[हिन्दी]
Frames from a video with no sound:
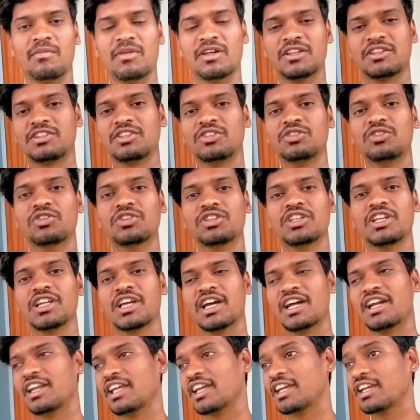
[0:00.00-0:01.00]
मस्त दो
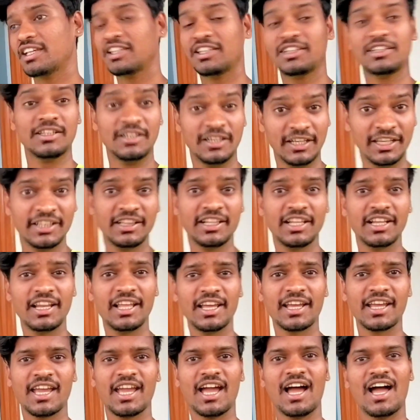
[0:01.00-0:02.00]
तीन घंटे की नींद ले
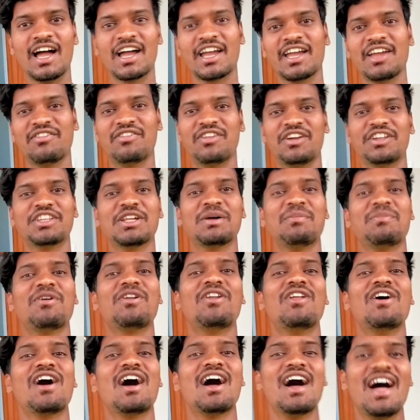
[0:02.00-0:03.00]
लेके आ गए फिर से
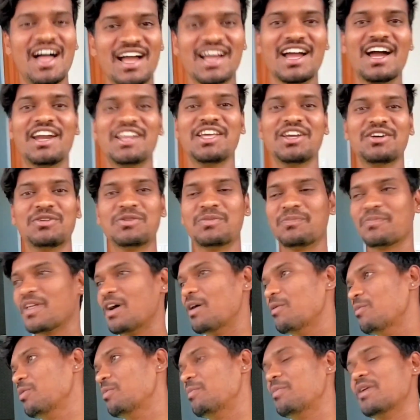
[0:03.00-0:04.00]
अपन लगा अकाड़े को
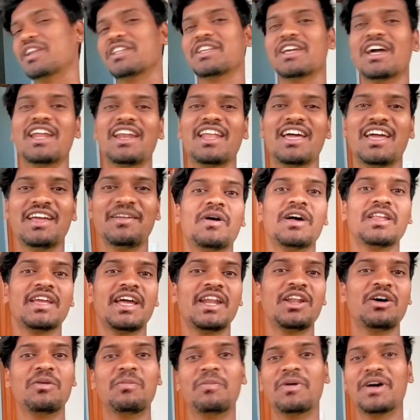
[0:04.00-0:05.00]
अब ऊपर जाना है
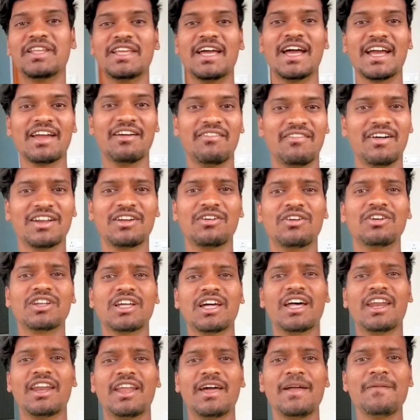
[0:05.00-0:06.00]
जाना ऊपर जाके
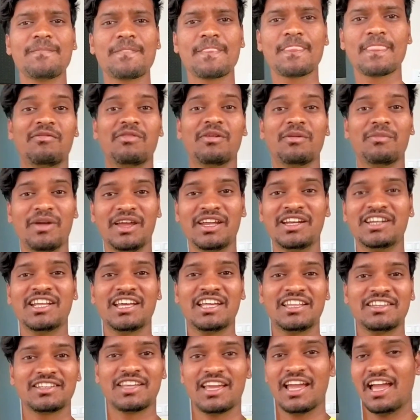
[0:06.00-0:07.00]
वर्कआउट करना है मेन
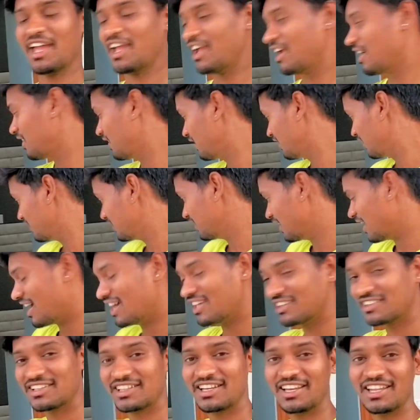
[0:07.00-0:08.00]
टास्क क्या है
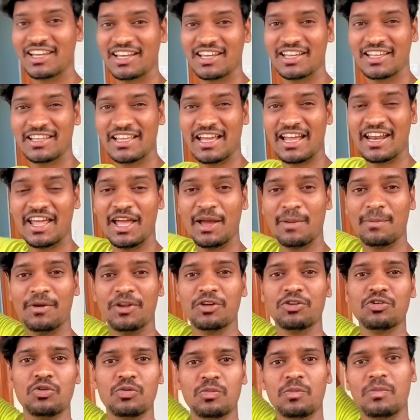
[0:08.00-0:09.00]
यहाँ से लेके जाना है
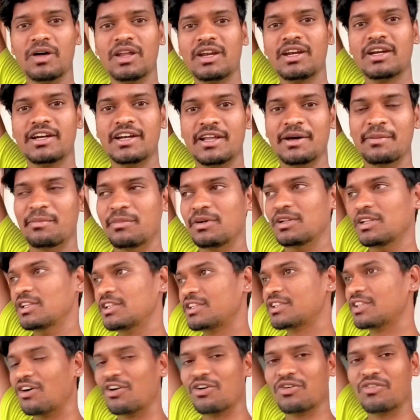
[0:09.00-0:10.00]
अपने को ऊपर
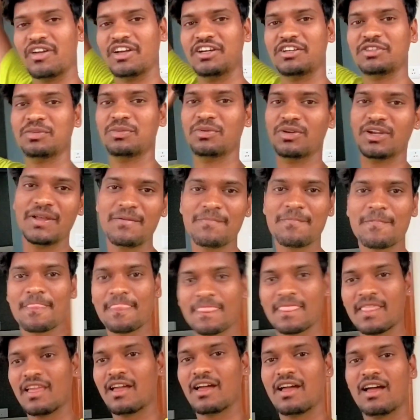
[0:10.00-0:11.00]
डम्बल्स और वेट्स पूरे
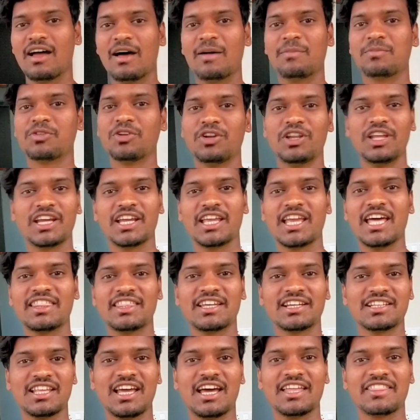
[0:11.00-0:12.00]
अब तो लेके जा
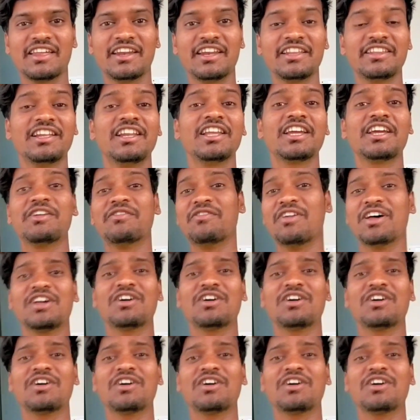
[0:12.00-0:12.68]
सकते आसानी से लेकिन